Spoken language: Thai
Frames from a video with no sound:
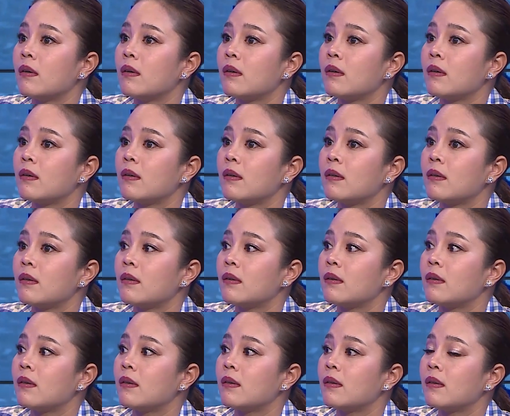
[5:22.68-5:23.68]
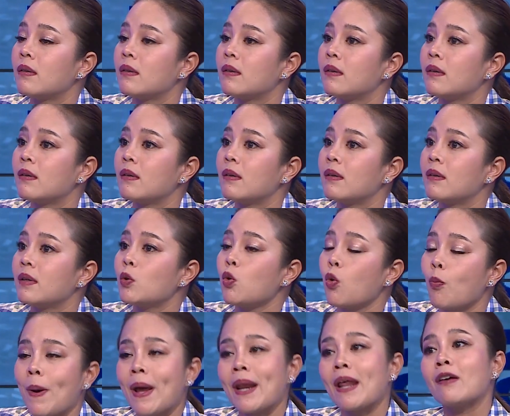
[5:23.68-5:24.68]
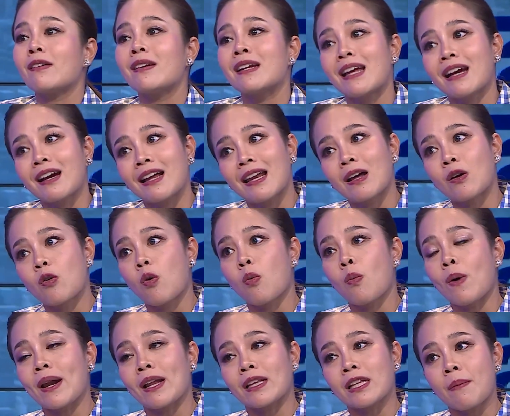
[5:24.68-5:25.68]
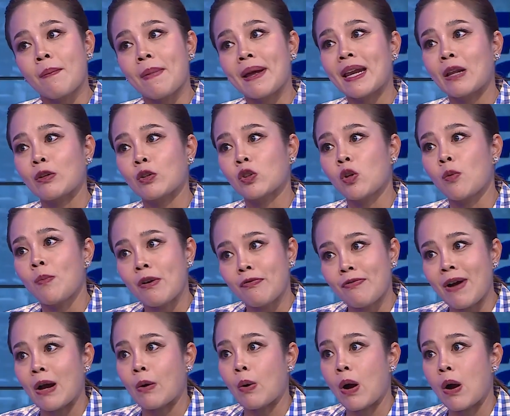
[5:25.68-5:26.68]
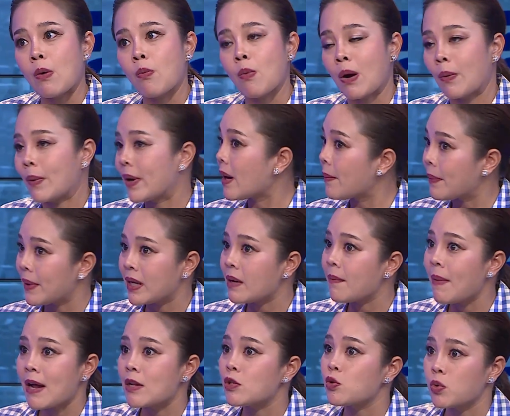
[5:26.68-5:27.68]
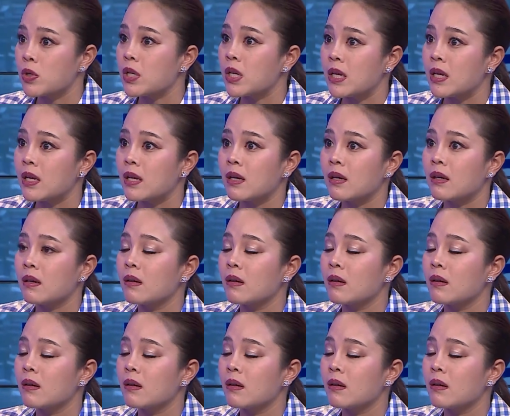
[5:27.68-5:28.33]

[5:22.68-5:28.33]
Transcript: ใช่ไงถูกไหมล่ะเคลียร์กำลังงงว่าแล้วทำไมเราจะต้องมาฝากความหวังไว้กับรัฐบาลชุดนี้ ในฐาน